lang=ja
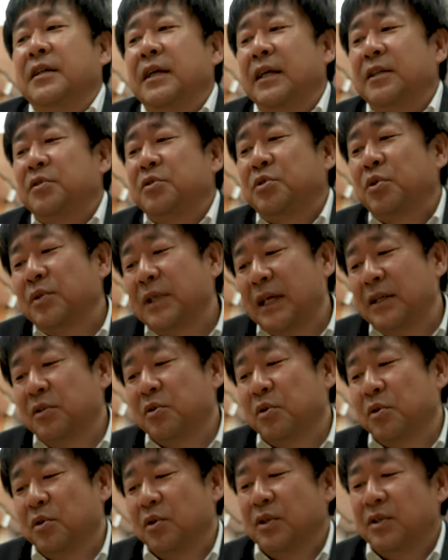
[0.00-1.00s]
えーと、初代
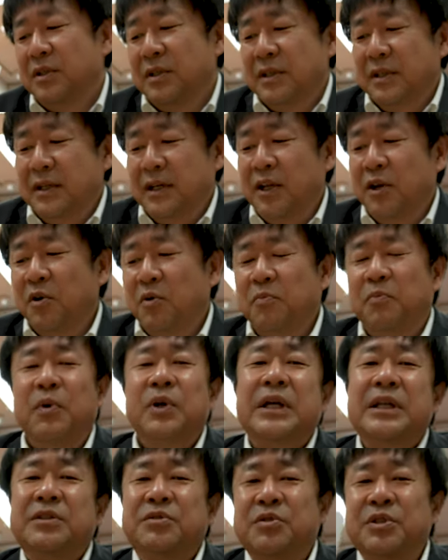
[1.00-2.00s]
の
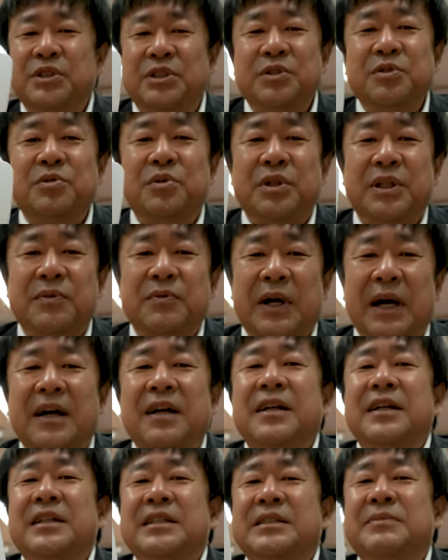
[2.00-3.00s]
レオンポケット1の時
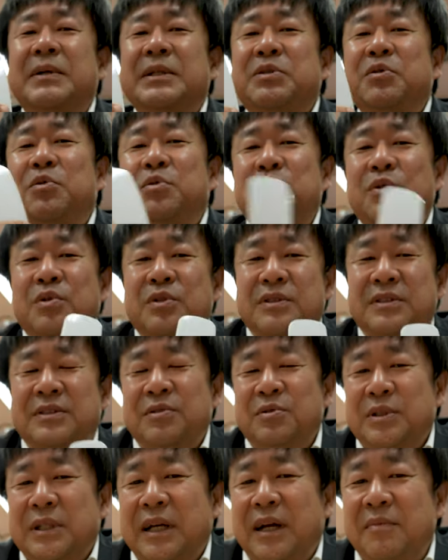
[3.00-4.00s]
はスマートフォンの
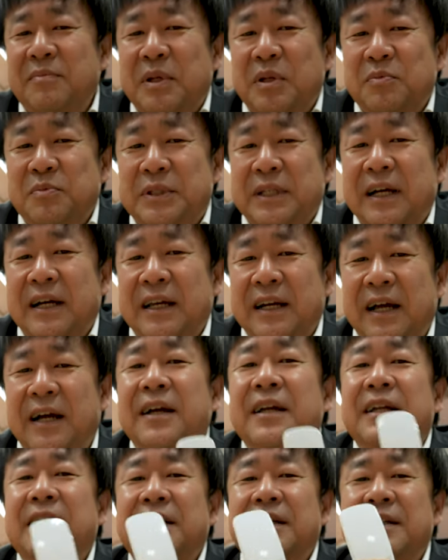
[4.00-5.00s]
操作画面を見ながら